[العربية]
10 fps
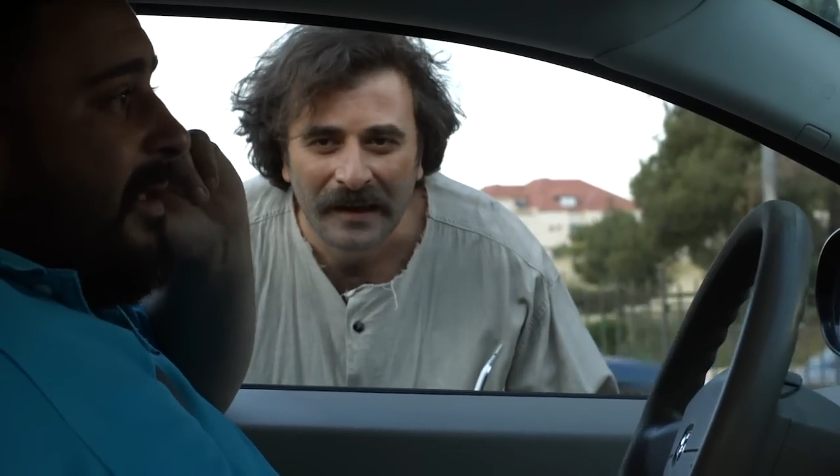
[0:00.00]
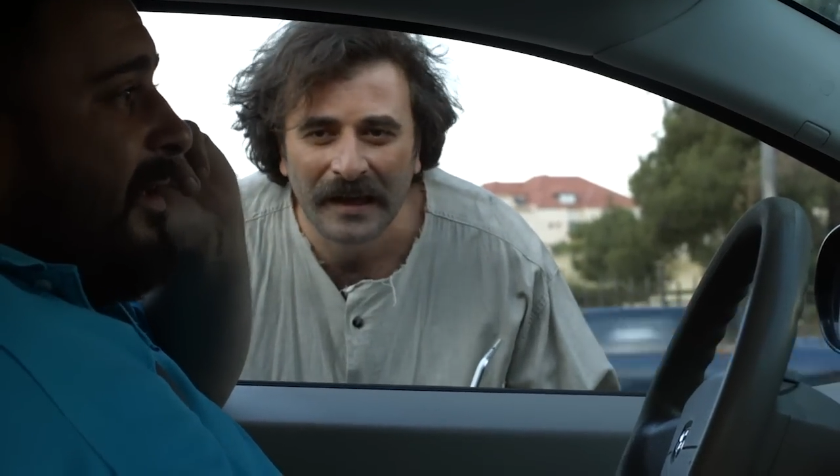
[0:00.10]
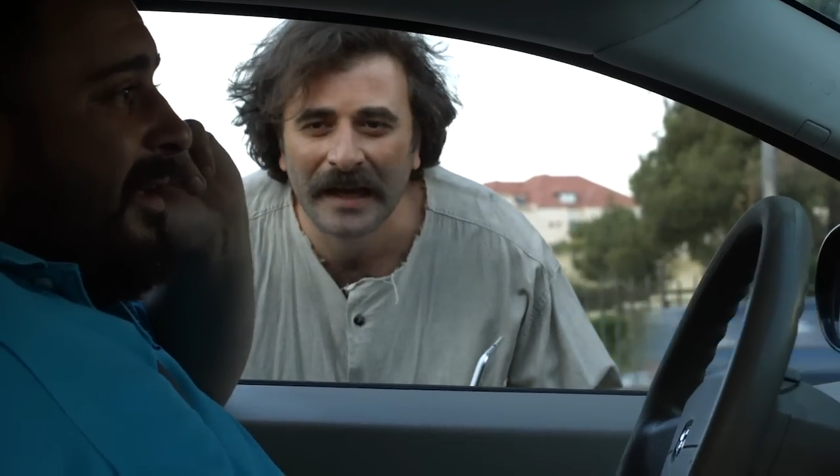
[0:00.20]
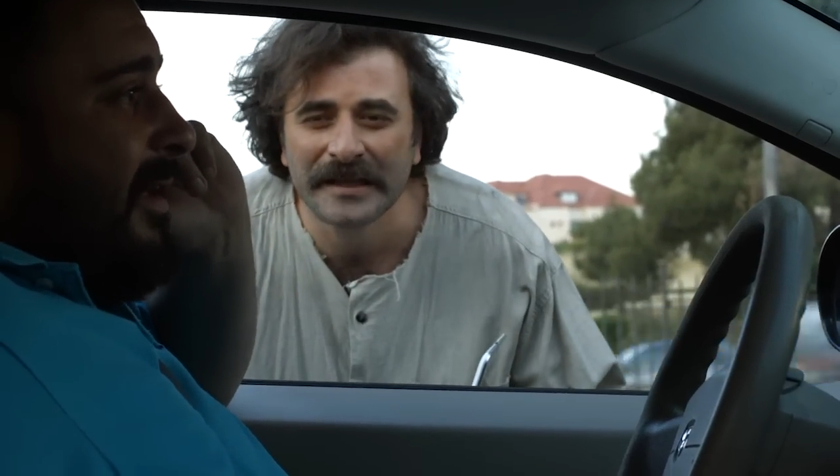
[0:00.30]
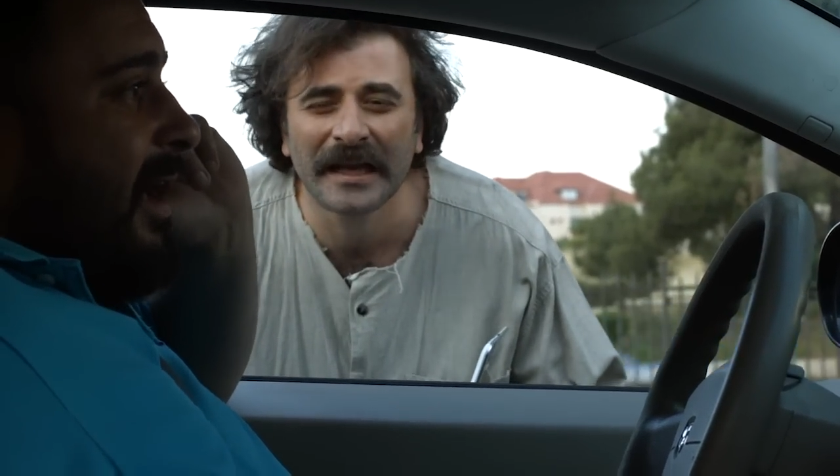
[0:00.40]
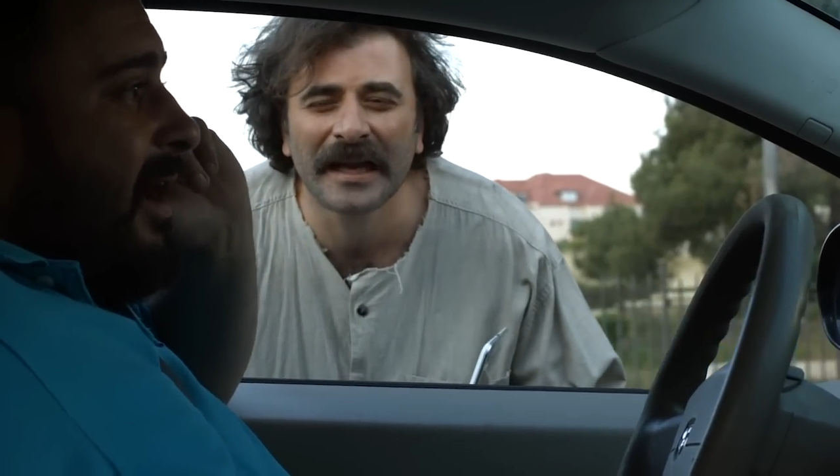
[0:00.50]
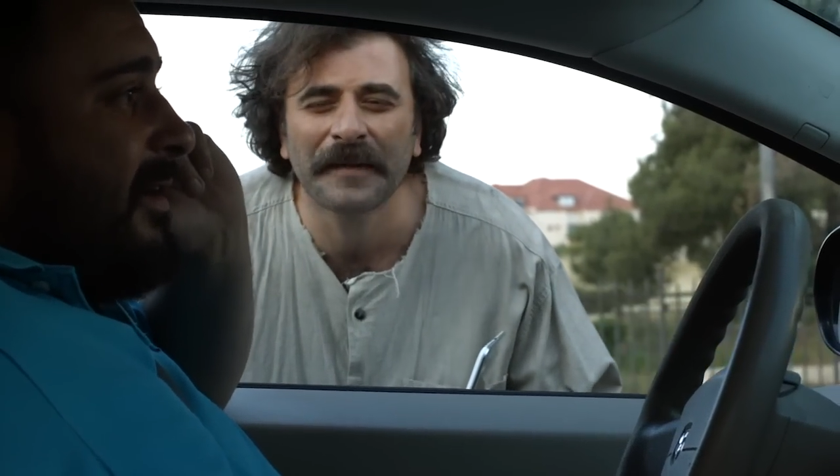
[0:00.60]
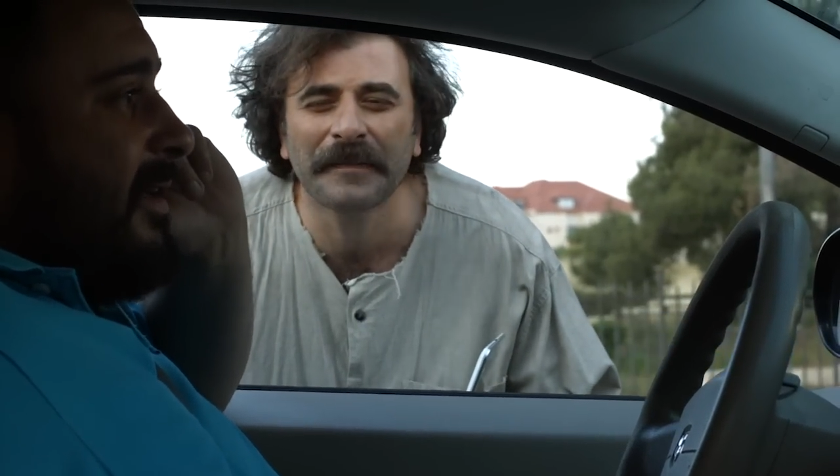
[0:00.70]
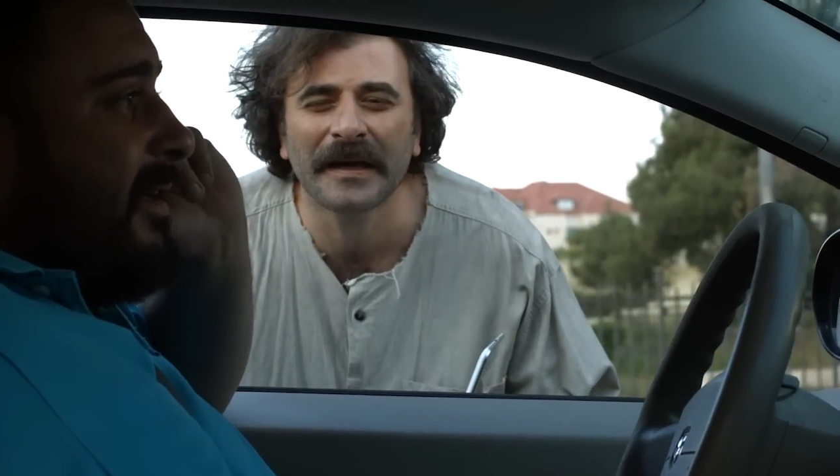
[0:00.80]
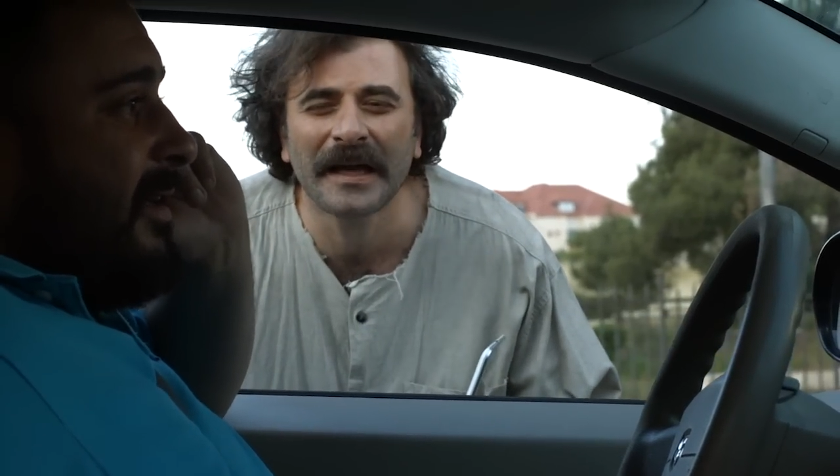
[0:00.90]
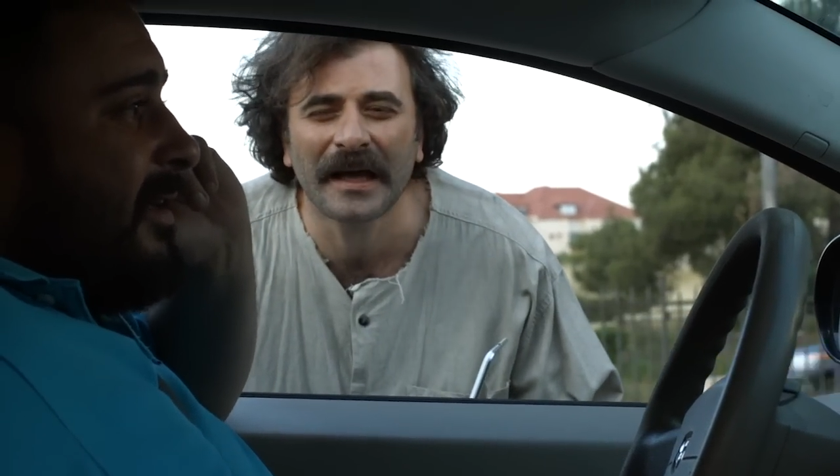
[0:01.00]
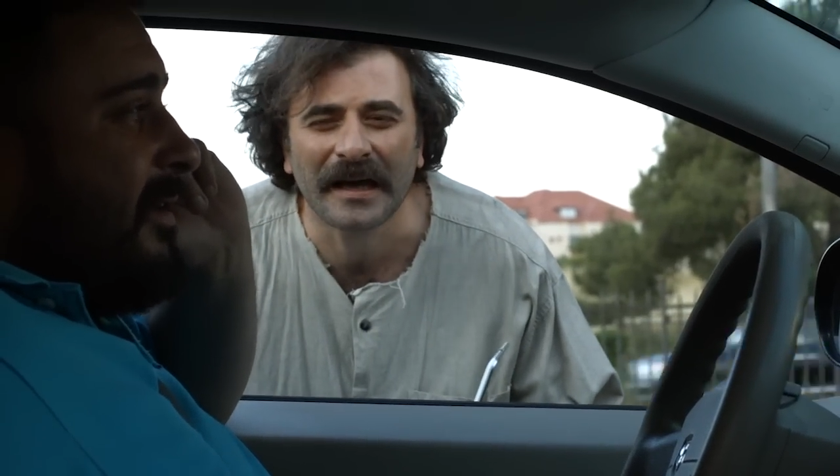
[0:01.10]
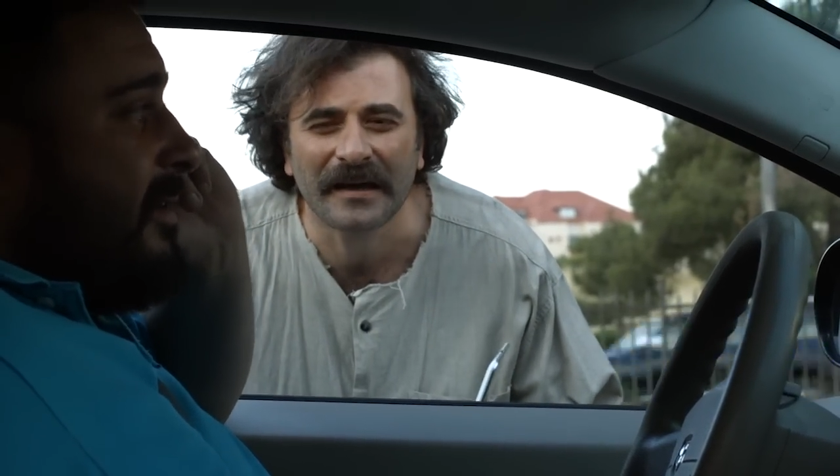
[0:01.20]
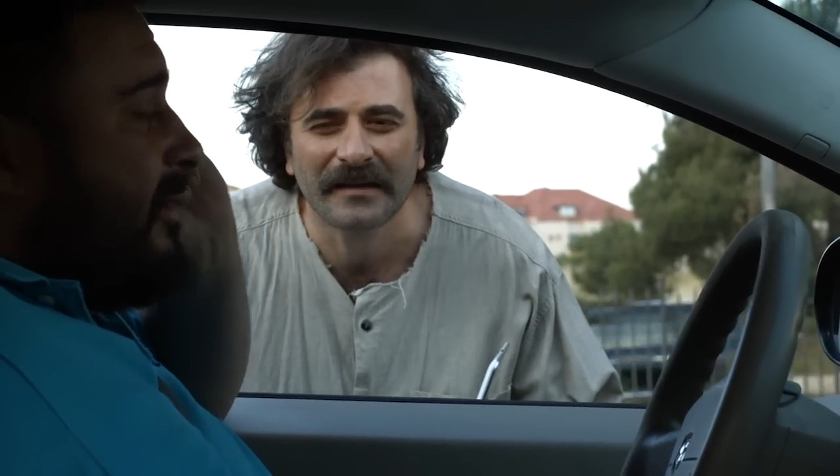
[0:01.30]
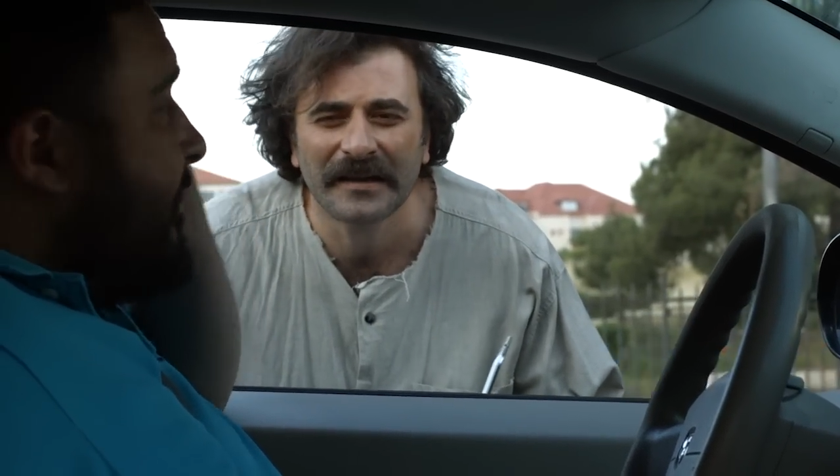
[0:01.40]
لا تشكيلة يعني... ابكي لك
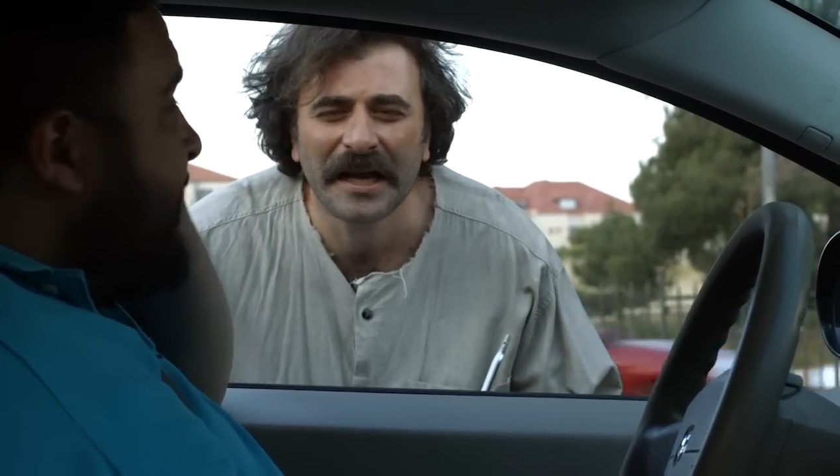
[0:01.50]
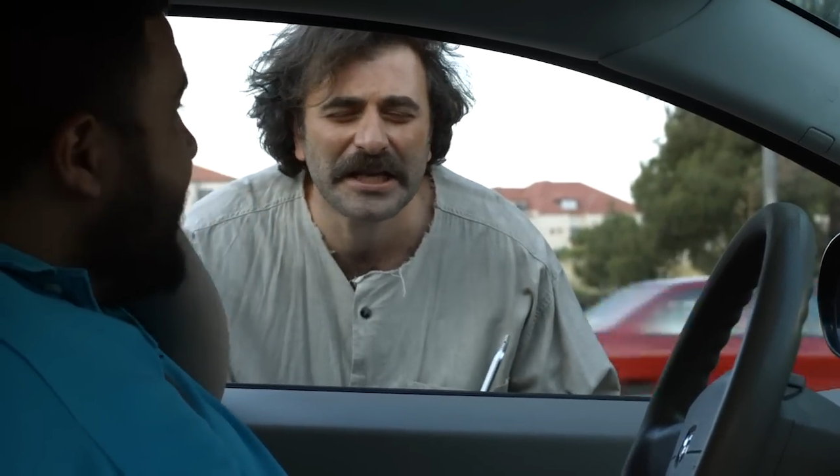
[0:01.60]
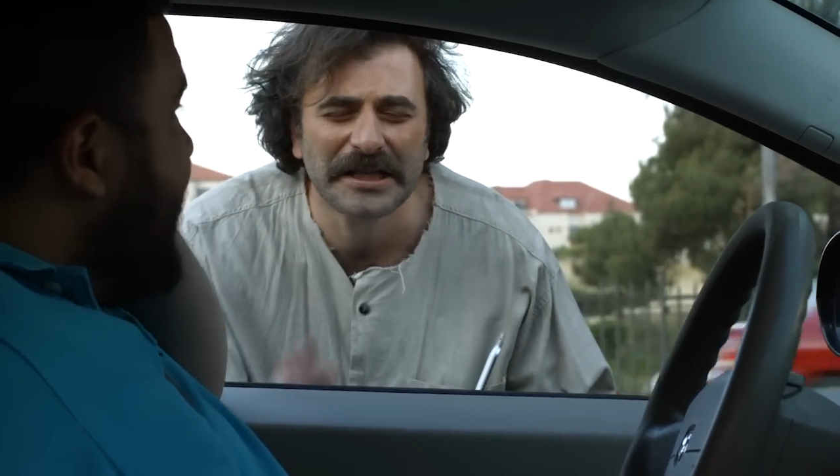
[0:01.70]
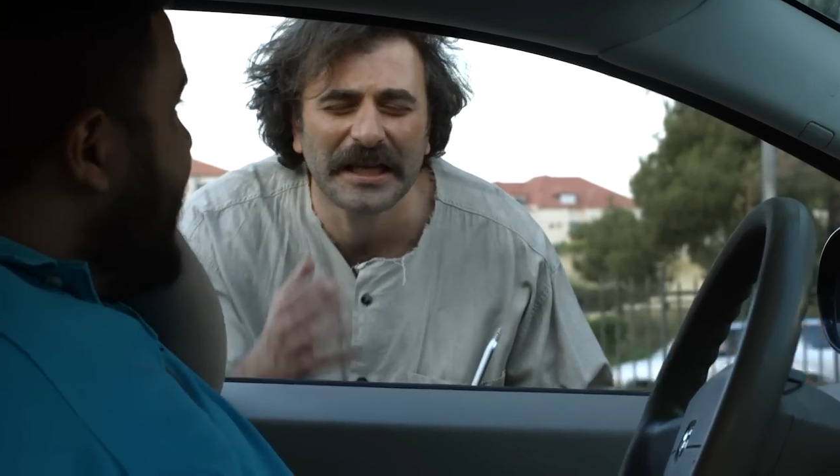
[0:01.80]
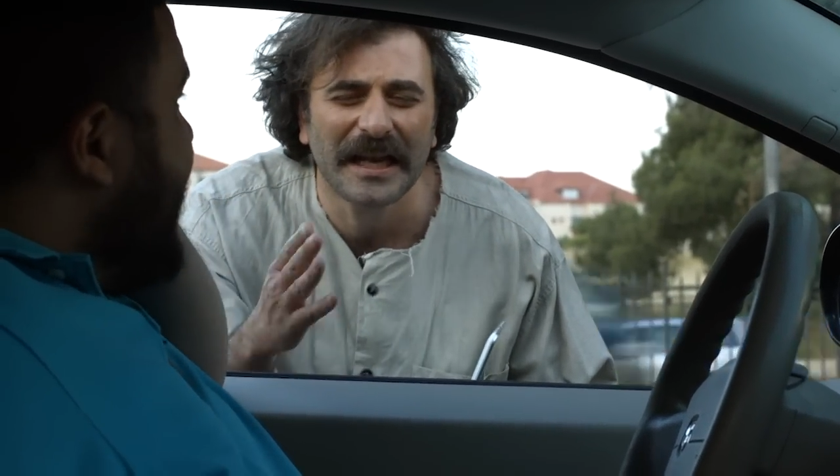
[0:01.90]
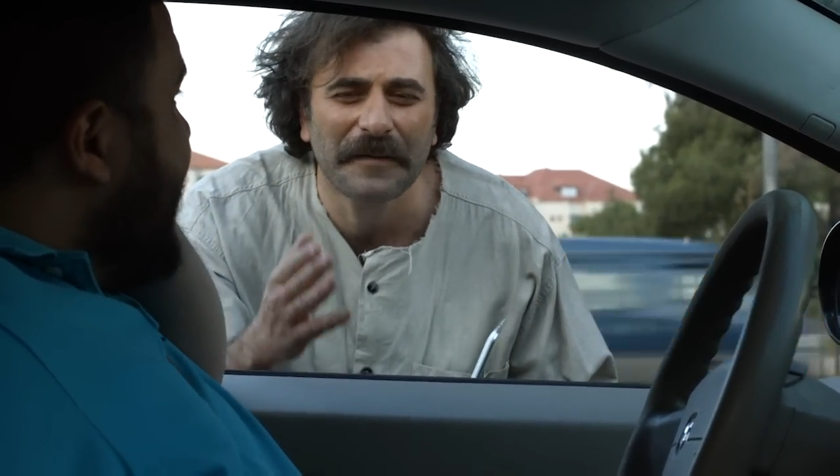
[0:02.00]
تشكيلة